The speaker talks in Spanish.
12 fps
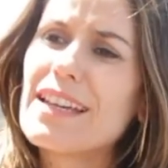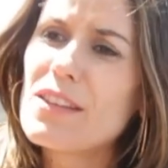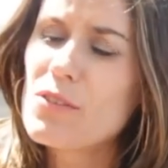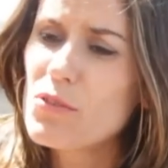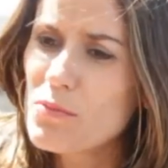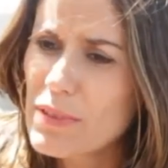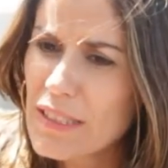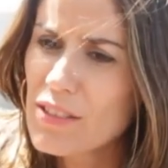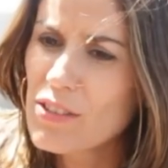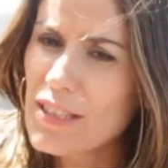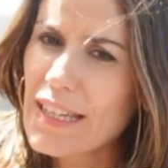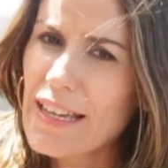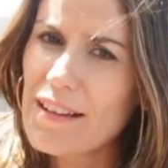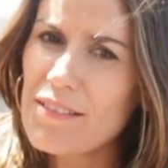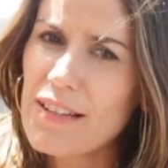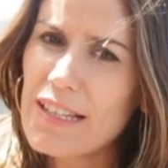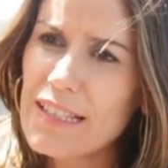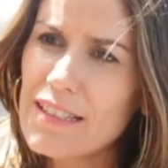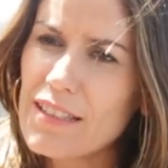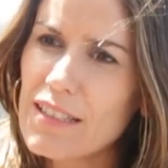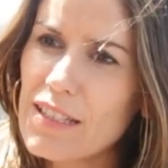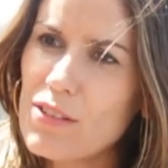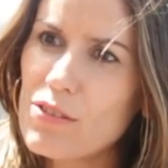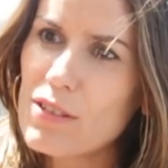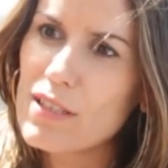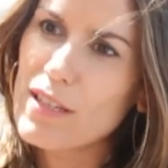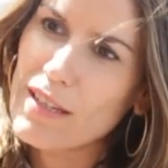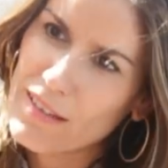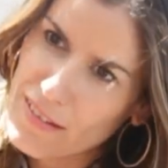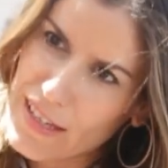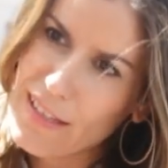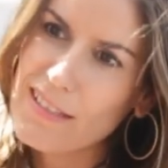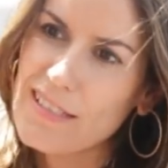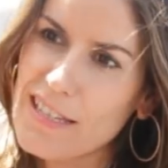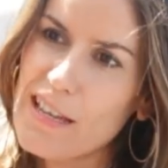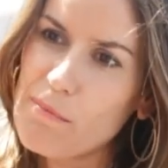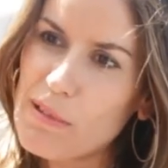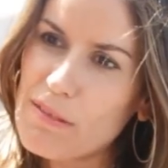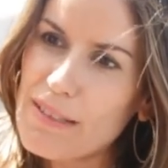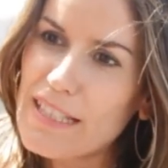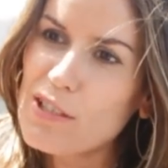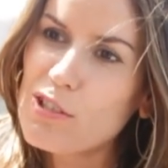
Hay documentos que hablan de lo que ah, se llamaba el